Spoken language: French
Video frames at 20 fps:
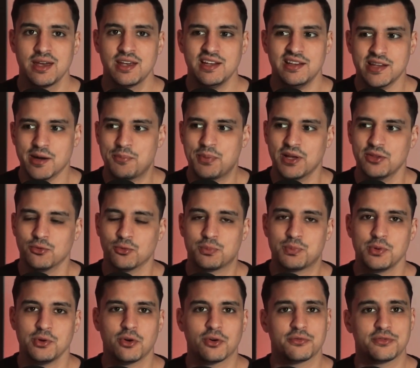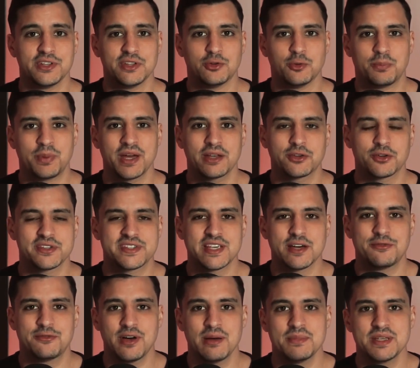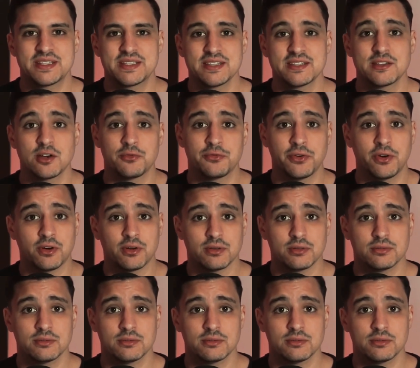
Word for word: il n'a pas non plus envie de perdre sa femme et ses enfants.